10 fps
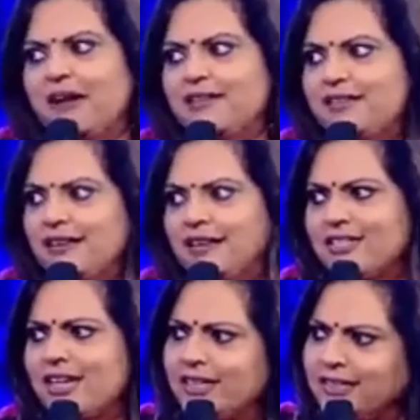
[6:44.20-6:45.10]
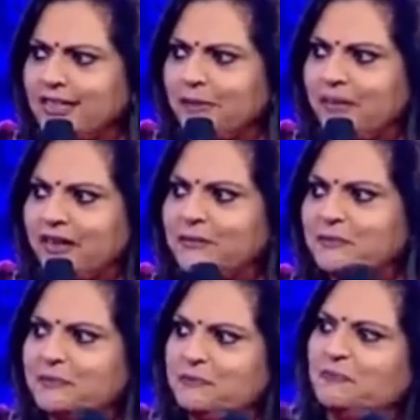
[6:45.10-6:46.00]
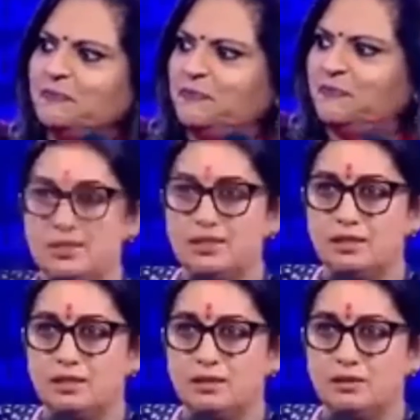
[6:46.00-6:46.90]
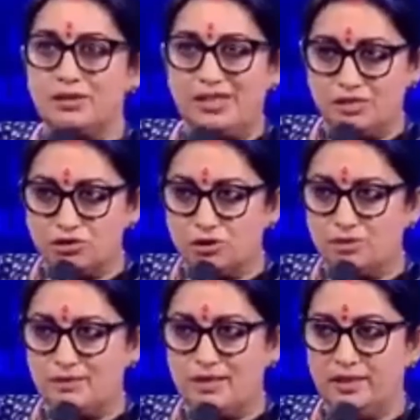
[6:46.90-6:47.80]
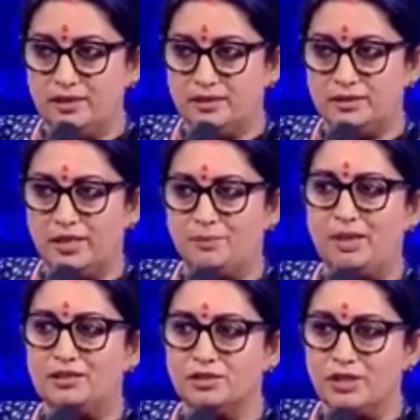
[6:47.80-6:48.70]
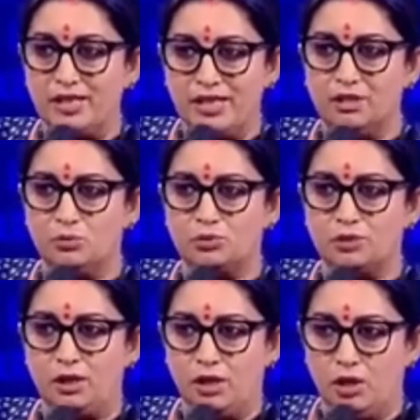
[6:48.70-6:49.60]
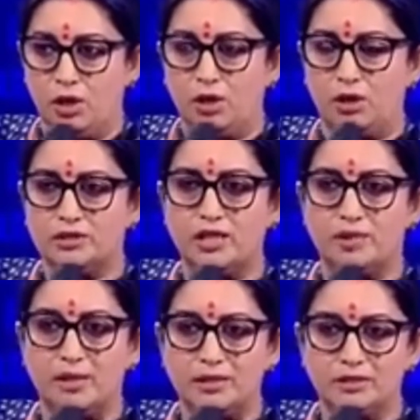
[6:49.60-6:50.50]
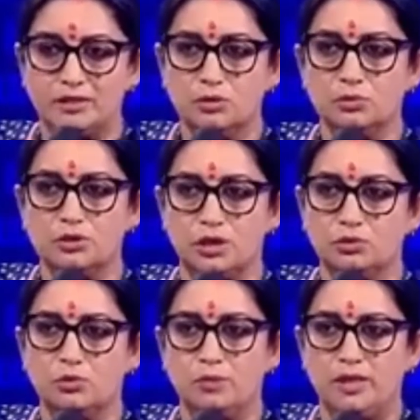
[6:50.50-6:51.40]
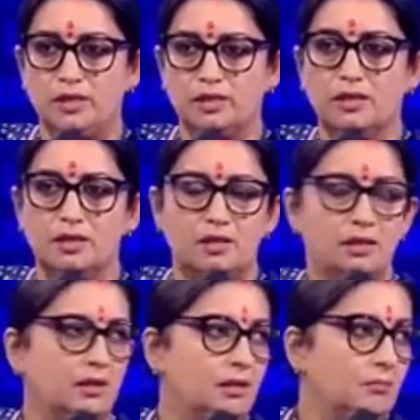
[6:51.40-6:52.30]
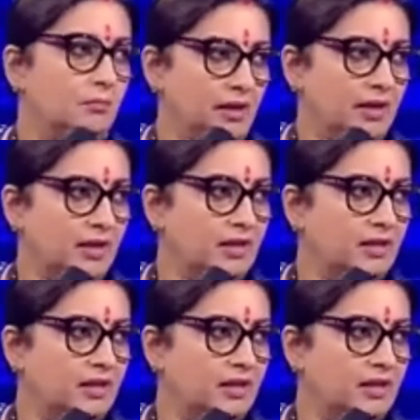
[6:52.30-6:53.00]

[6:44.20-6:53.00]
कुमार जी के शो के अंदर उनसे कहना कि मैं गर्व से कहती हूँ कि हिंदू हूँ धर्मांतरण नहीं करती मैं पारसी नहीं होती लेकिन अब निकल गया